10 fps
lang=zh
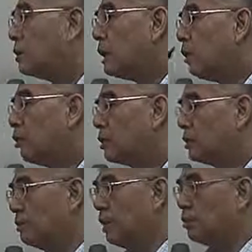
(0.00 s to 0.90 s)
超过
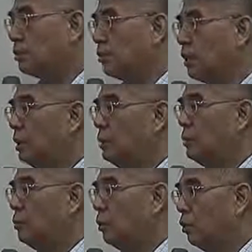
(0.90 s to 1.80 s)
四百五十块，
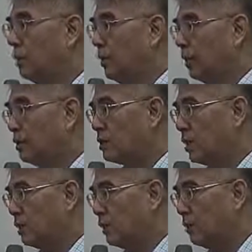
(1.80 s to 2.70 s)
有一半的
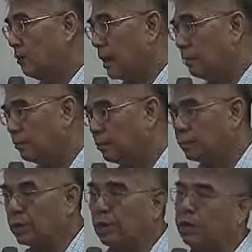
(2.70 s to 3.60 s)
商店卖
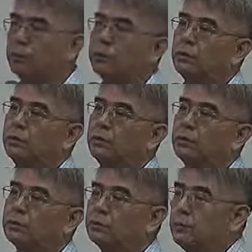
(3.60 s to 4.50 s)
不到。
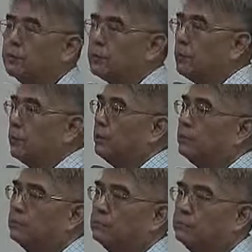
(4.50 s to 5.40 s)
四百五十块，
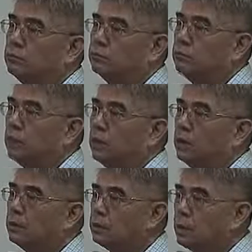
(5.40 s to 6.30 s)

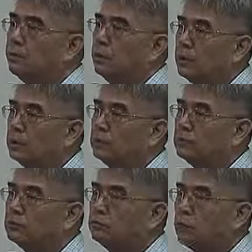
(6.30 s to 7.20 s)
这叫
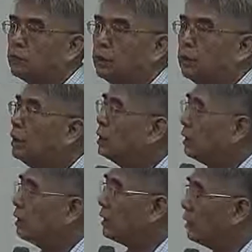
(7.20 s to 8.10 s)
median，OK。
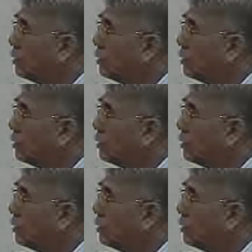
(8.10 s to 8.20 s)
然后现在